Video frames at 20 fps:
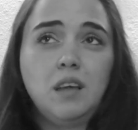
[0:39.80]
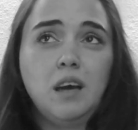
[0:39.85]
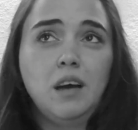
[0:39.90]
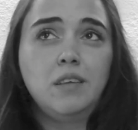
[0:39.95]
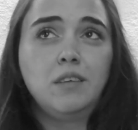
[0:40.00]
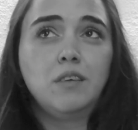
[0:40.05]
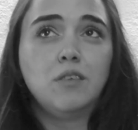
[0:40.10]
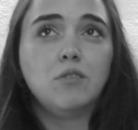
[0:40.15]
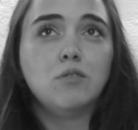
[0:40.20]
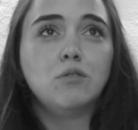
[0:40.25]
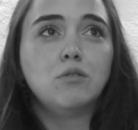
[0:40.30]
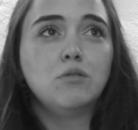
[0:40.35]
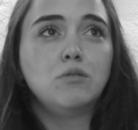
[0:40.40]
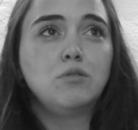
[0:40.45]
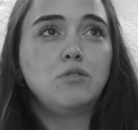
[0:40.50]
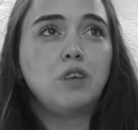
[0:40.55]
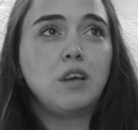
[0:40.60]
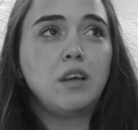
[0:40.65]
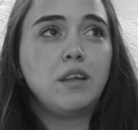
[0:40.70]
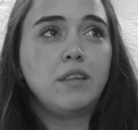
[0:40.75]
Yani
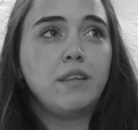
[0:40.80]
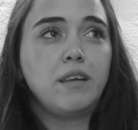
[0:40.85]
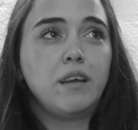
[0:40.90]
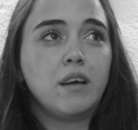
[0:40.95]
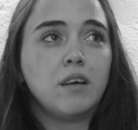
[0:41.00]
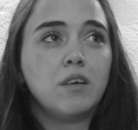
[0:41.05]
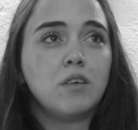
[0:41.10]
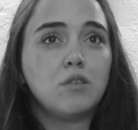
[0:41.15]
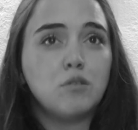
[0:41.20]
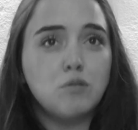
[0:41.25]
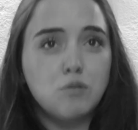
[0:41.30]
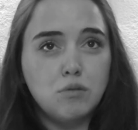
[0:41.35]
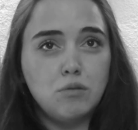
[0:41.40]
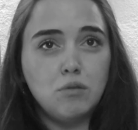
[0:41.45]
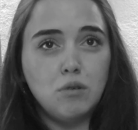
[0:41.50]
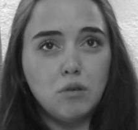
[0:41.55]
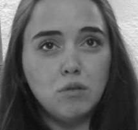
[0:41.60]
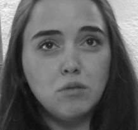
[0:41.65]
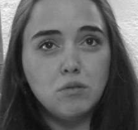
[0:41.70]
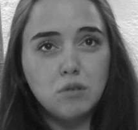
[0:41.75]
onu şey diye
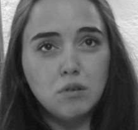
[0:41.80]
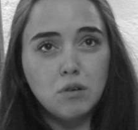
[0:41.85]
Kürdoğlu